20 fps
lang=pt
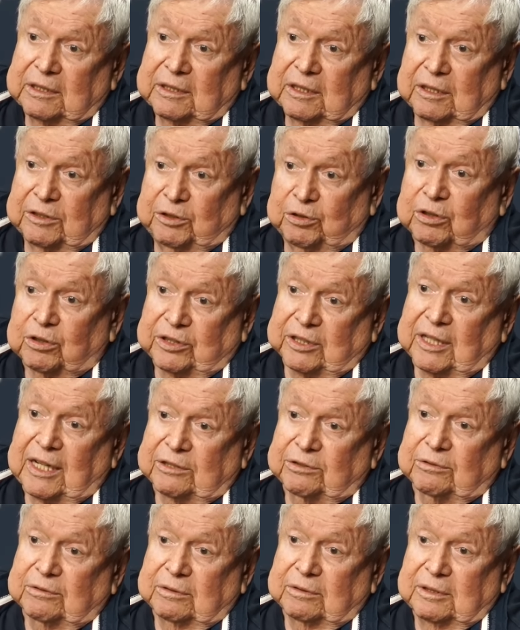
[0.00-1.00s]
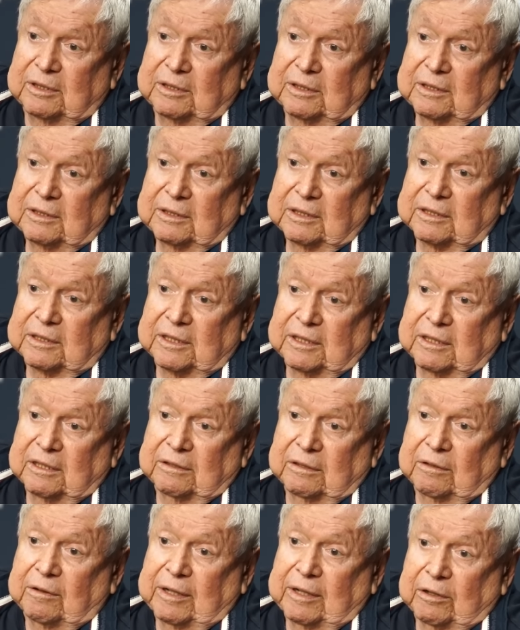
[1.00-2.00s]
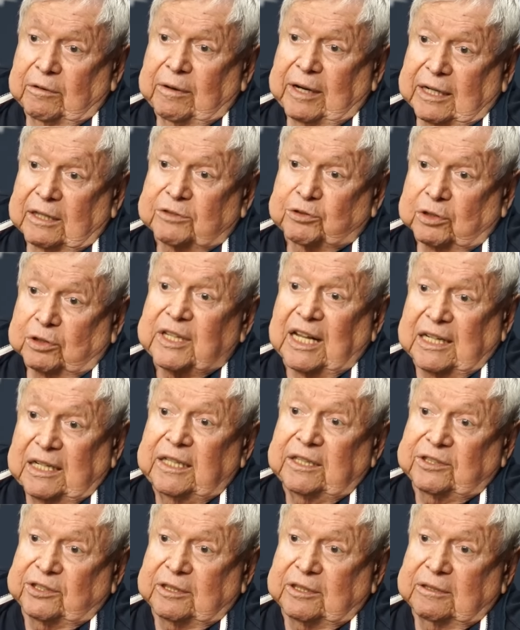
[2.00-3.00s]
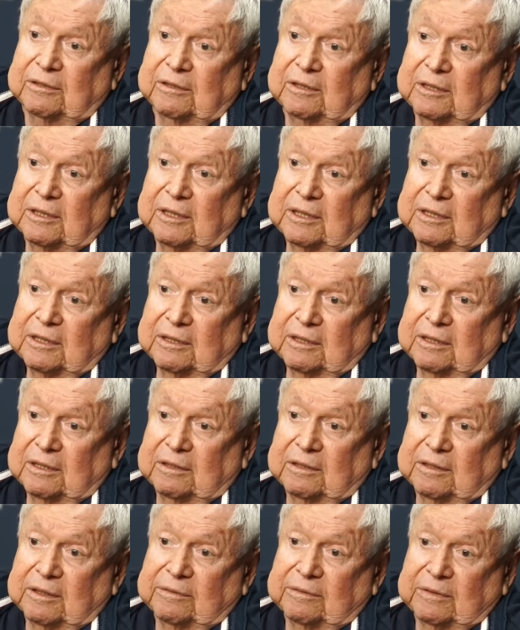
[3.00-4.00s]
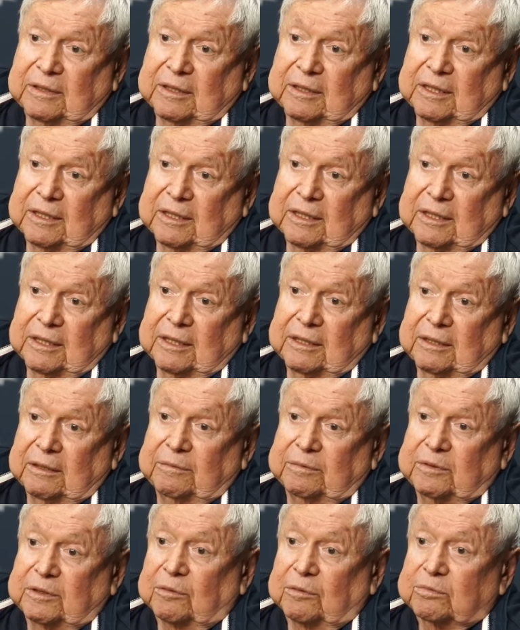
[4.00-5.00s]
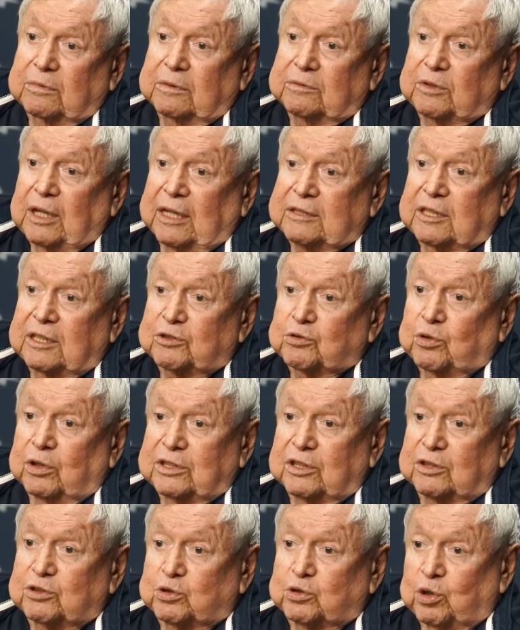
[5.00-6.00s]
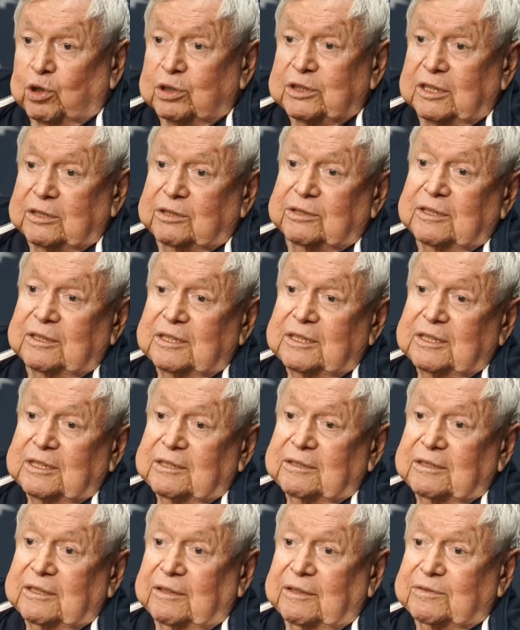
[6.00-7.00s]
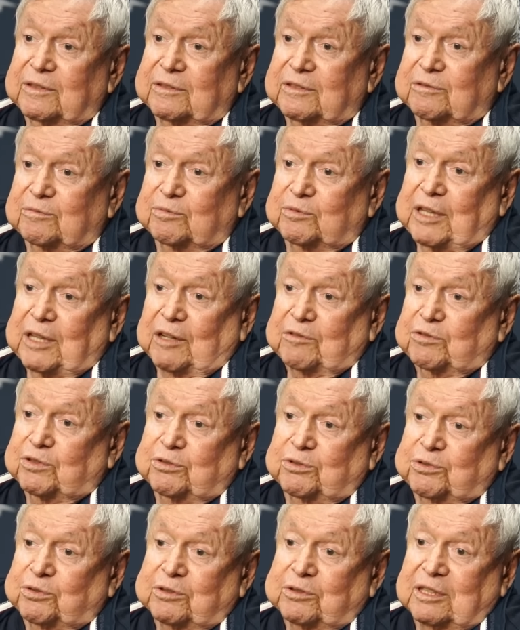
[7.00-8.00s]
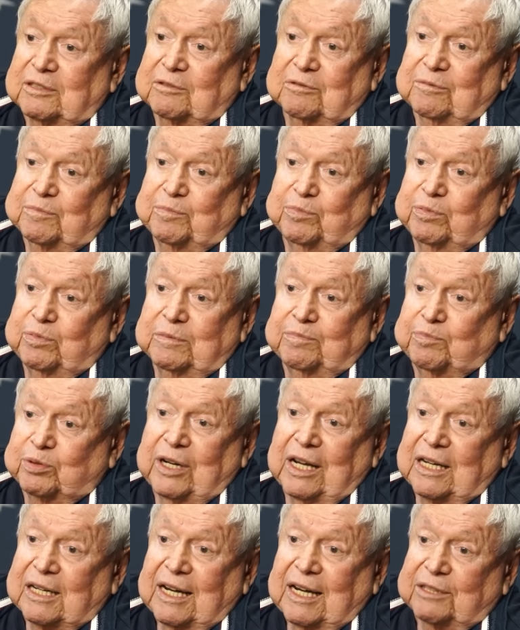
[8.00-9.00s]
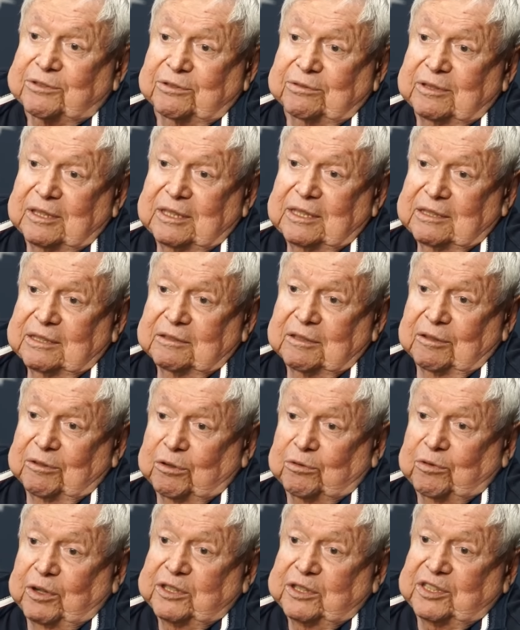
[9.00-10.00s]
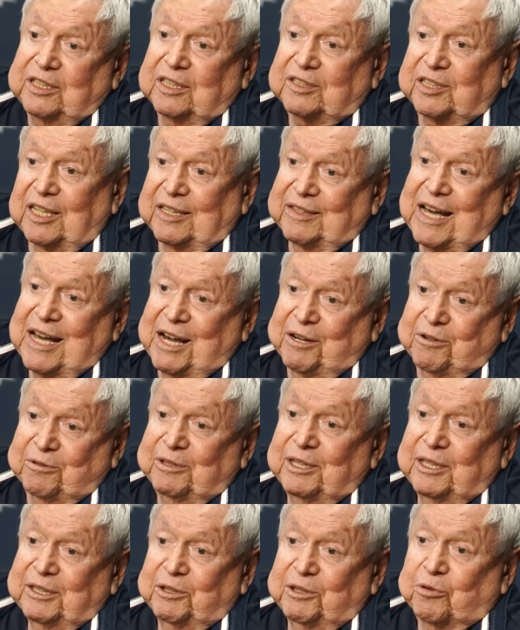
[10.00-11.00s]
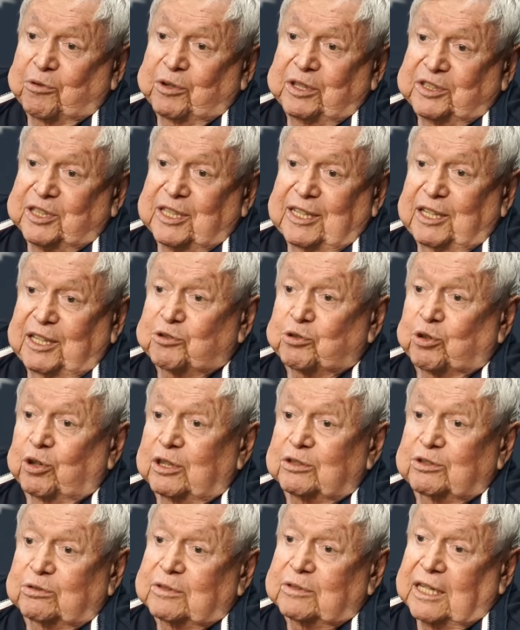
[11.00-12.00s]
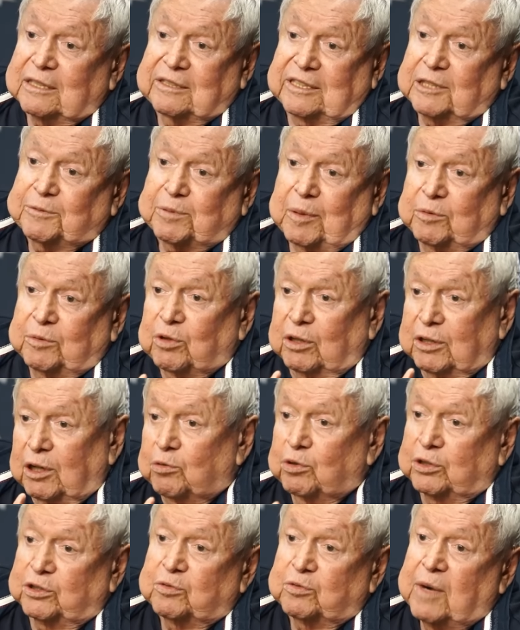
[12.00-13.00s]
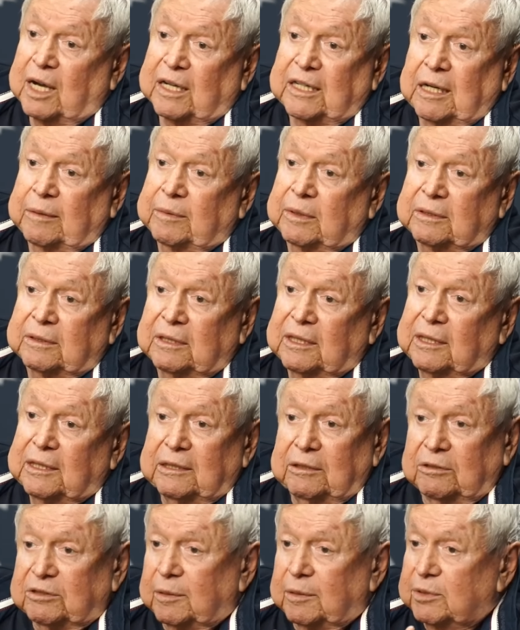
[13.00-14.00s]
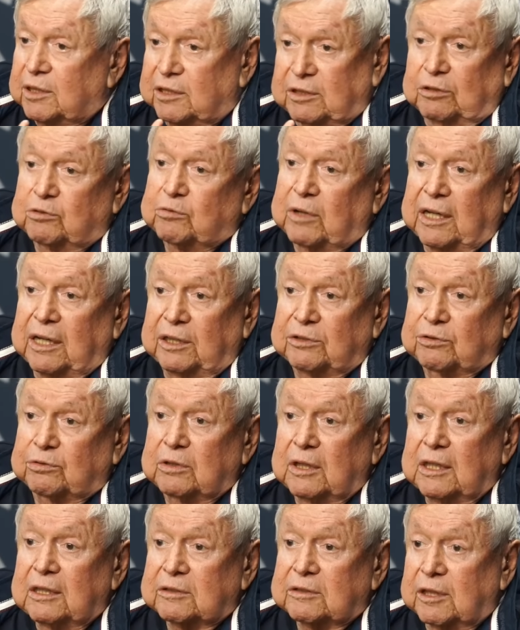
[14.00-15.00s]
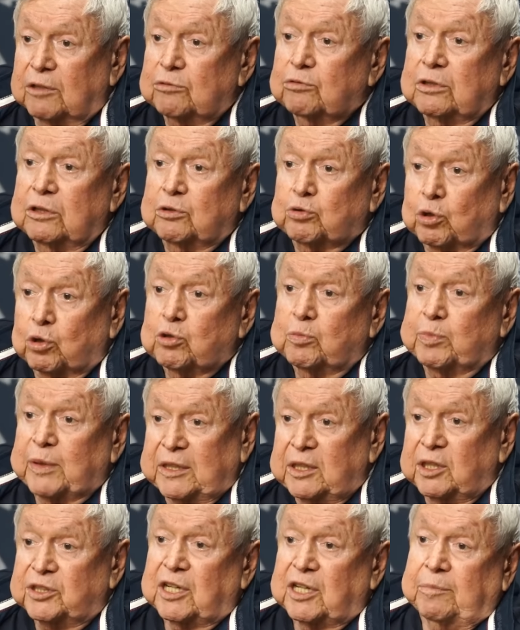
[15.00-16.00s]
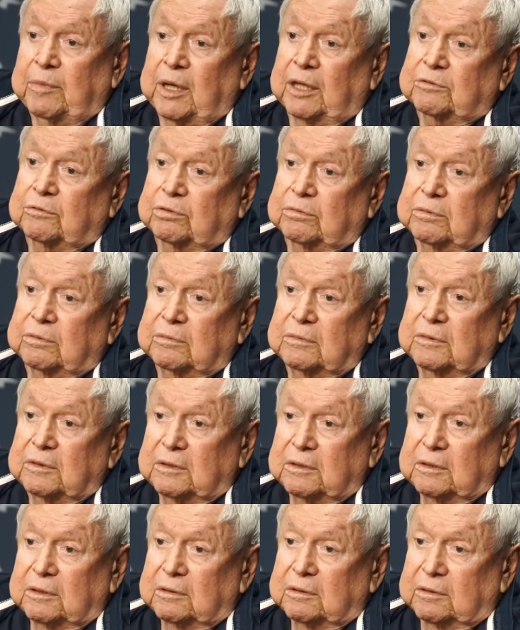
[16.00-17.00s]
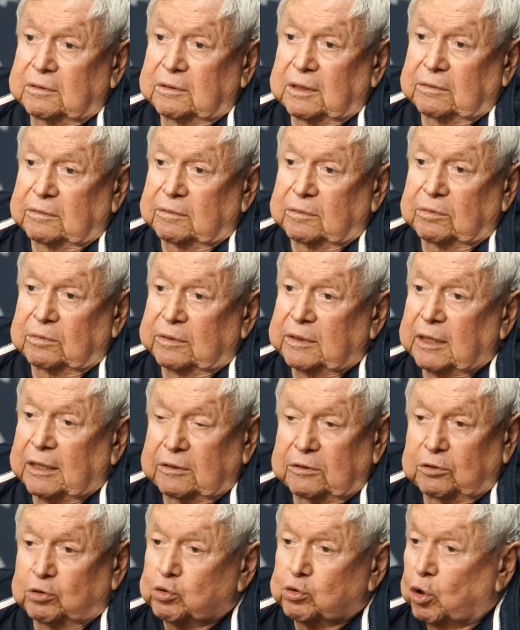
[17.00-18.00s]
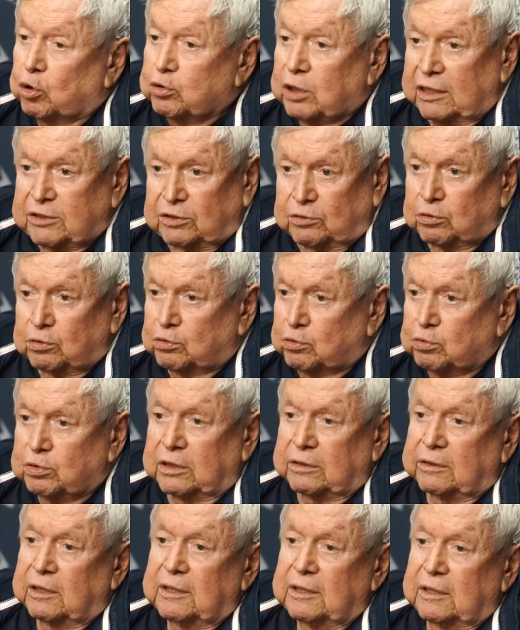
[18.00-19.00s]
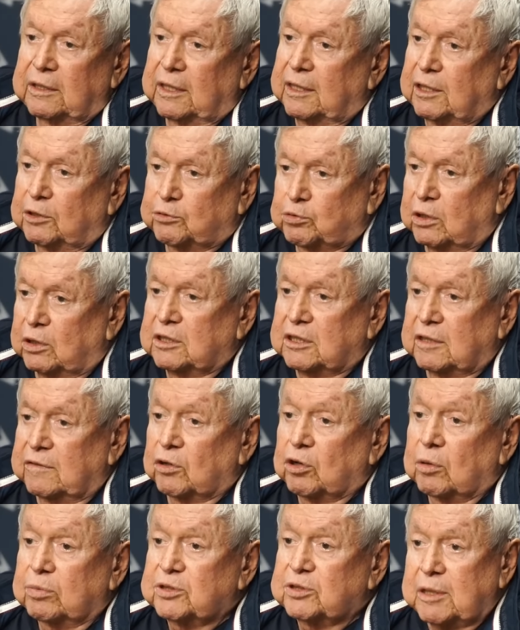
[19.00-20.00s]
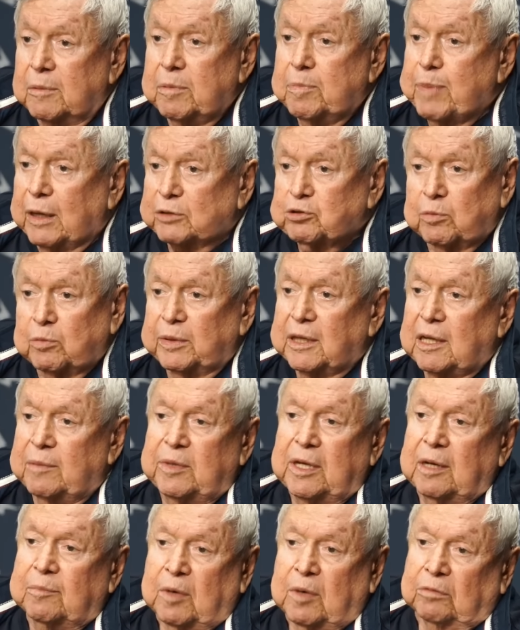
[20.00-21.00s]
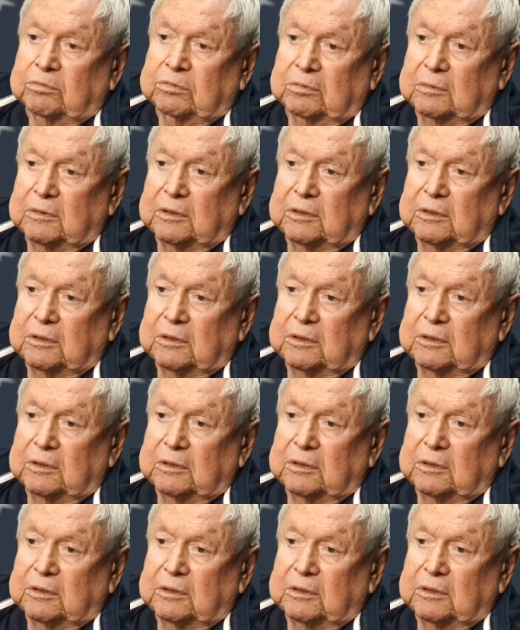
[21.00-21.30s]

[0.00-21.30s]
de Osasco, dizer, eu, eu, era jornalista. E, uh, então, essas coisas todas eh, estavam juntas um, por acaso. Então, eu conhecia cenário, eu conhecia eletrônica. Se o cara dissesse para mim qualquer é coisa de uma câmera, eu sabia assim, não é isso. Tanto que todo o planejamento da, da, de toda a estrutura eletrônica da TV Globo sempre passou pela minha mão